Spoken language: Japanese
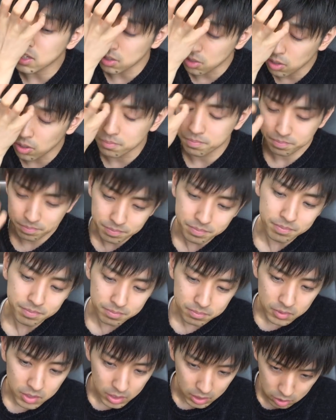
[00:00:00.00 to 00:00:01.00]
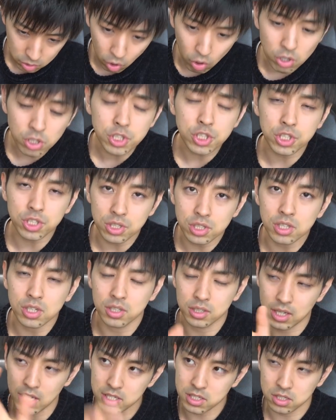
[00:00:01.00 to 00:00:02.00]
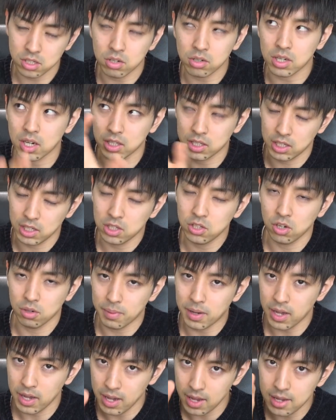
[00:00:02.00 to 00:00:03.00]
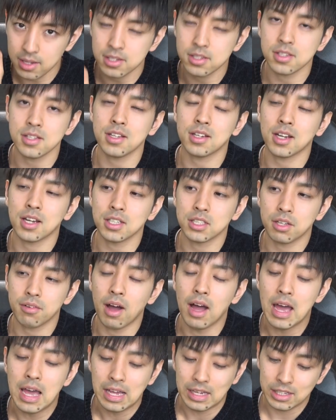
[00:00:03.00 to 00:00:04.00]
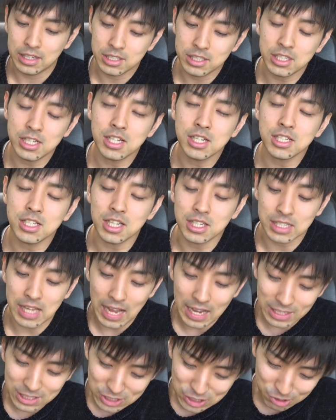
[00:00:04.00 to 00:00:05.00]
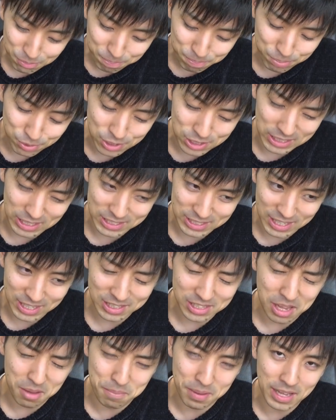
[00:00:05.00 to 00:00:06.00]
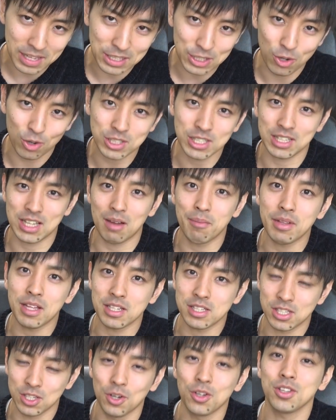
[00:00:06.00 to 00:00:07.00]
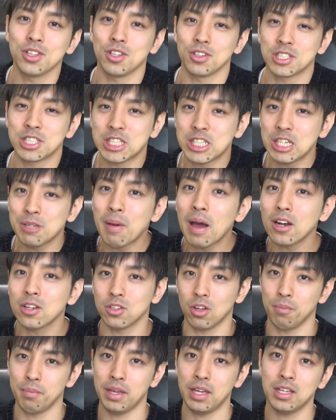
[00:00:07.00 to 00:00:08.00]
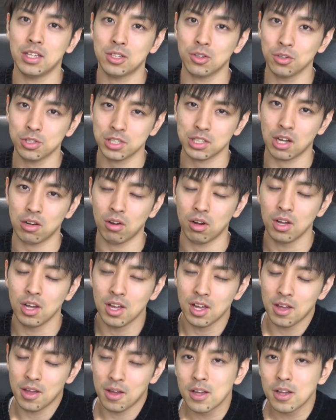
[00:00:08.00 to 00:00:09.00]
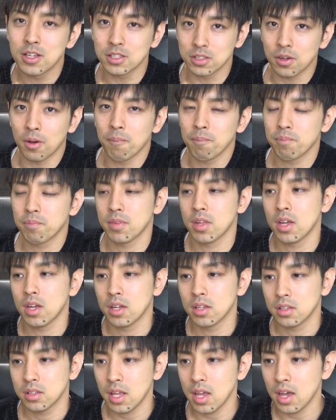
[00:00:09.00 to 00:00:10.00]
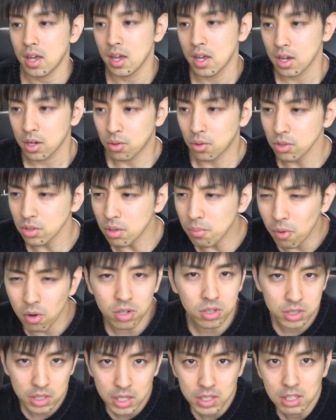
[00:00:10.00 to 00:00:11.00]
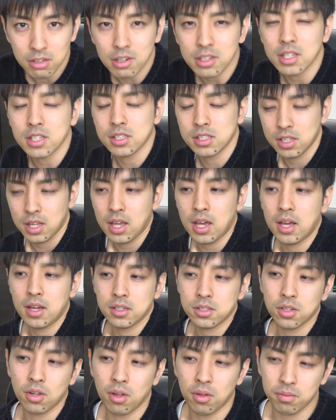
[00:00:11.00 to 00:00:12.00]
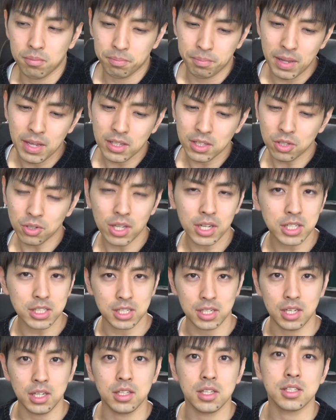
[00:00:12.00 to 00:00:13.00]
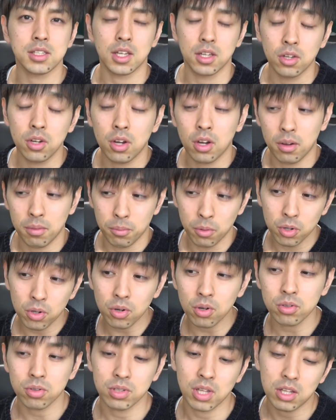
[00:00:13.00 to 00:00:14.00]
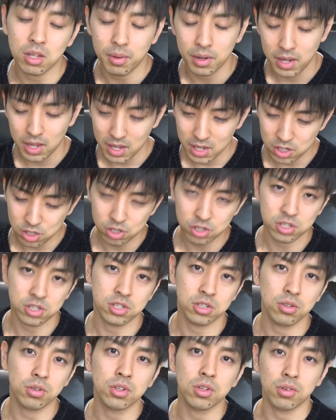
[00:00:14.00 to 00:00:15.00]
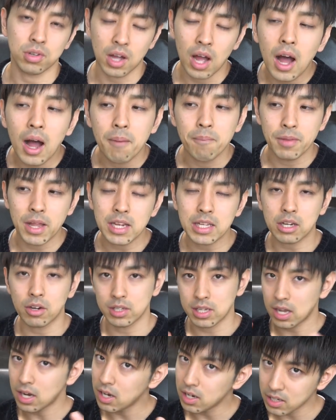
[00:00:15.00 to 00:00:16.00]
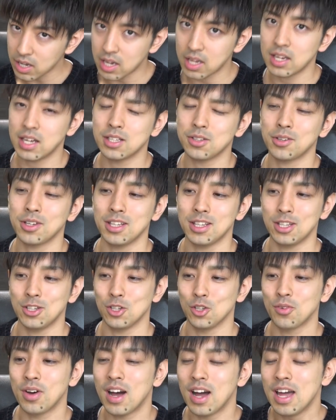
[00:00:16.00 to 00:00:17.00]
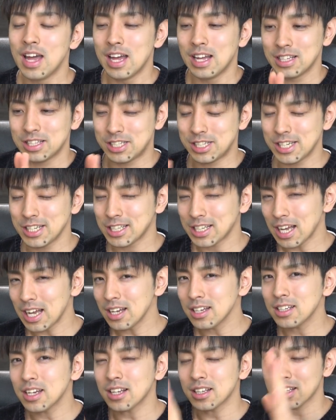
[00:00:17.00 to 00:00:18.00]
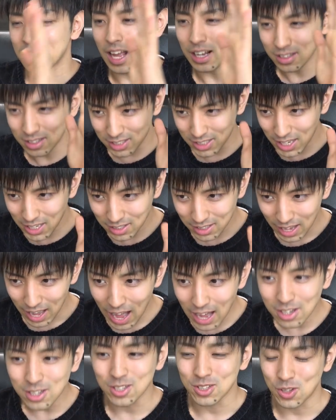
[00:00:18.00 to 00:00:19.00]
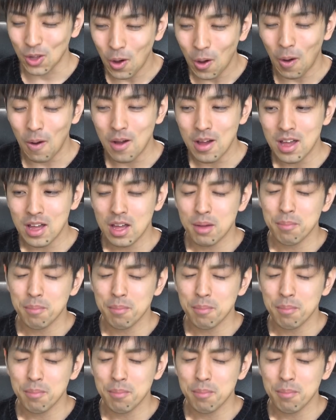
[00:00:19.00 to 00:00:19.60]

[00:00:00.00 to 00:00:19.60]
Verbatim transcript: すけど、今週、月曜から金曜、まあ平日に関しては、いちにちさんじゅっぷんしか絶対勉強しちゃダメですよって縛るの、勉強時間を。そう。で、この目的はですね、その、勉強だけじゃないんですけど、物事を例えば練習するときとか、何かをやらなきゃいけないときっていうのは、時間がたくさんあると、